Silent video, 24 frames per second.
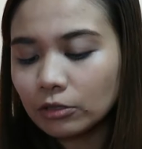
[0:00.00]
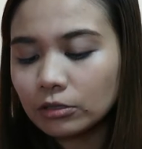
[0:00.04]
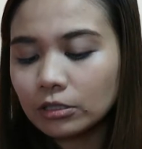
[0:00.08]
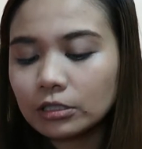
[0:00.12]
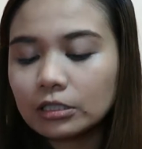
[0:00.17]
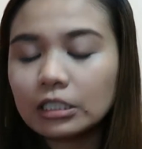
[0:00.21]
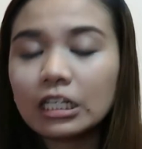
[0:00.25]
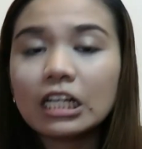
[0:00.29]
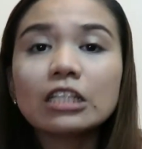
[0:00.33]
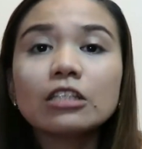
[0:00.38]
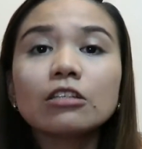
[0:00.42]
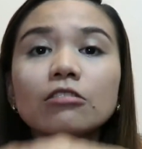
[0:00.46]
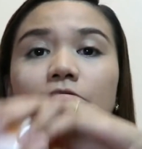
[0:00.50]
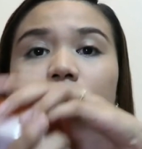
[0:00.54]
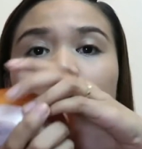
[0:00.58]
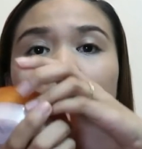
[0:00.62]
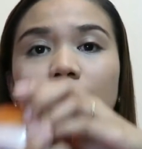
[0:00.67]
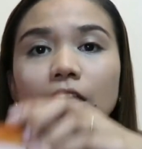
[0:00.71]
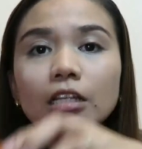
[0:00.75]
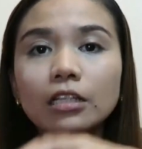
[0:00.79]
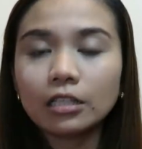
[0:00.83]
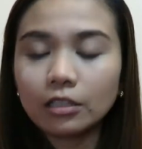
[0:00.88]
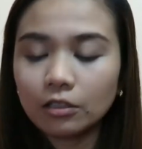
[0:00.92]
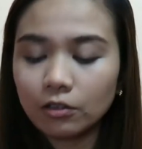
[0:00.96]
powder.
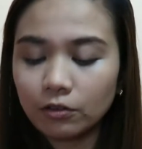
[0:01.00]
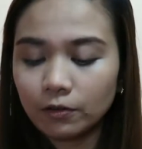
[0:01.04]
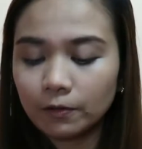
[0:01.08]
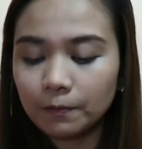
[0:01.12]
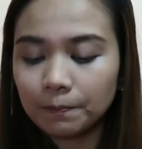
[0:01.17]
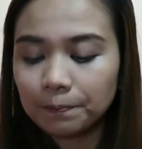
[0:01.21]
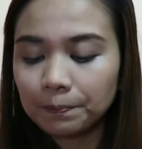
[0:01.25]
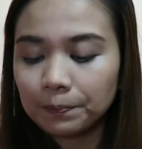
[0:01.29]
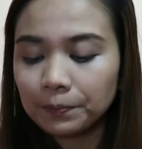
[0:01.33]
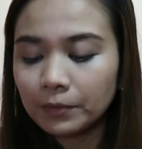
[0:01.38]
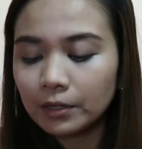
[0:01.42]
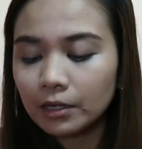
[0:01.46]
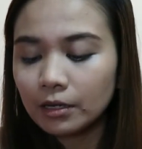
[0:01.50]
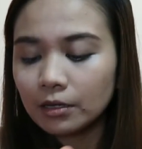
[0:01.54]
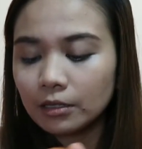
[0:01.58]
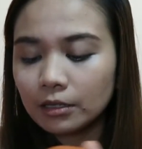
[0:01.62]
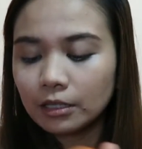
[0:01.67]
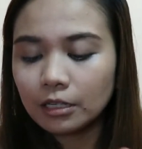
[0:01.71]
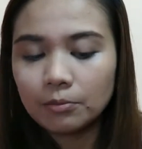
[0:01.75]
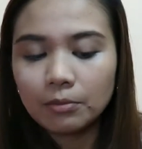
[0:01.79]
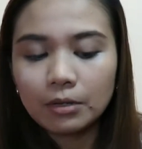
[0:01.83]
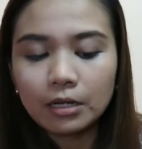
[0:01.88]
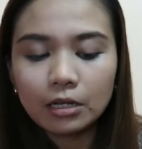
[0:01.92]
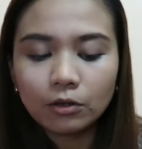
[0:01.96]
Translucent to.
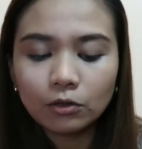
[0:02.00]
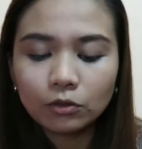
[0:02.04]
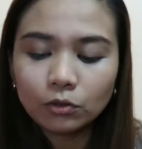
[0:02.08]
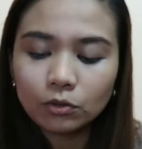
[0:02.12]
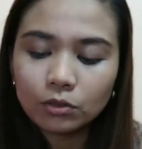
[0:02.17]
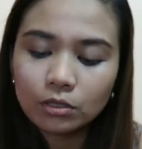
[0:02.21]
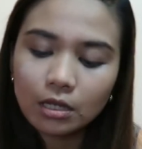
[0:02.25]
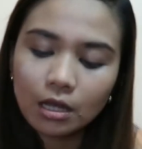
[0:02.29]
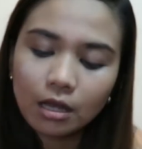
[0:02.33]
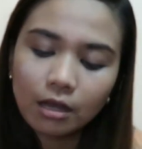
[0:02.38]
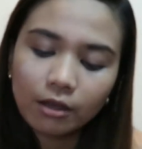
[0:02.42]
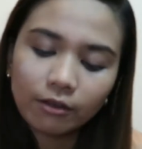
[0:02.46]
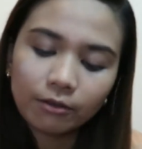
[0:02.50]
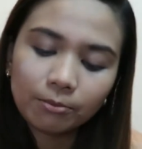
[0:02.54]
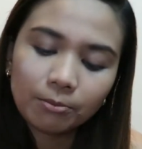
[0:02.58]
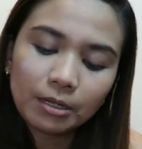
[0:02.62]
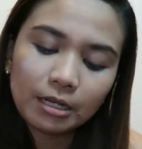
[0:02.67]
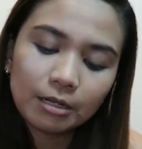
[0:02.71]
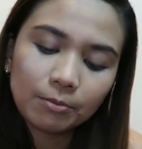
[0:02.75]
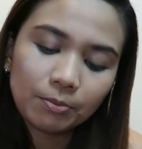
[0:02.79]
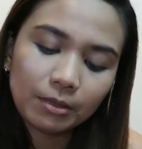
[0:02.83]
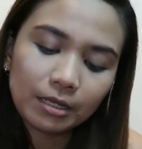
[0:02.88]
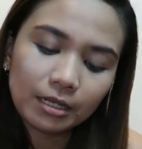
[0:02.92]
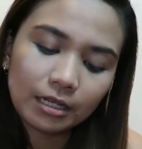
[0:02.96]
Nabili ko to sa
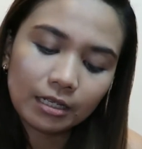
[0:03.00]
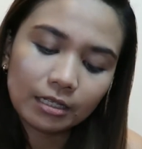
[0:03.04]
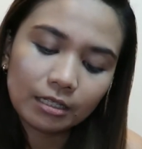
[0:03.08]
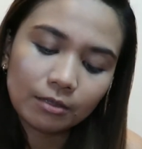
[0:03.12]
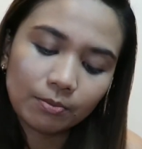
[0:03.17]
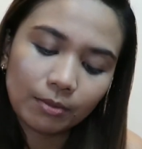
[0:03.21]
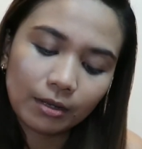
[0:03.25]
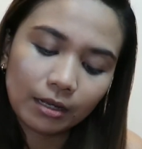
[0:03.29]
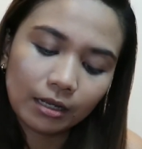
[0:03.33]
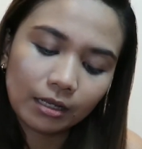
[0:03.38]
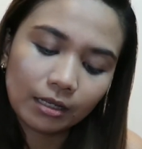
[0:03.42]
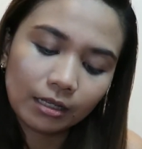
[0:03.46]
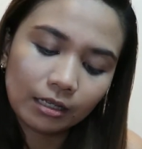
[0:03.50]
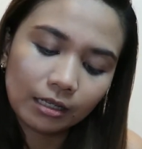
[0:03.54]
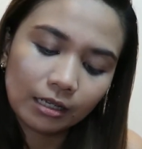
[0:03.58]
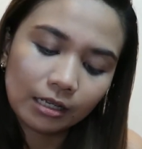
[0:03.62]
Pilipinas pa.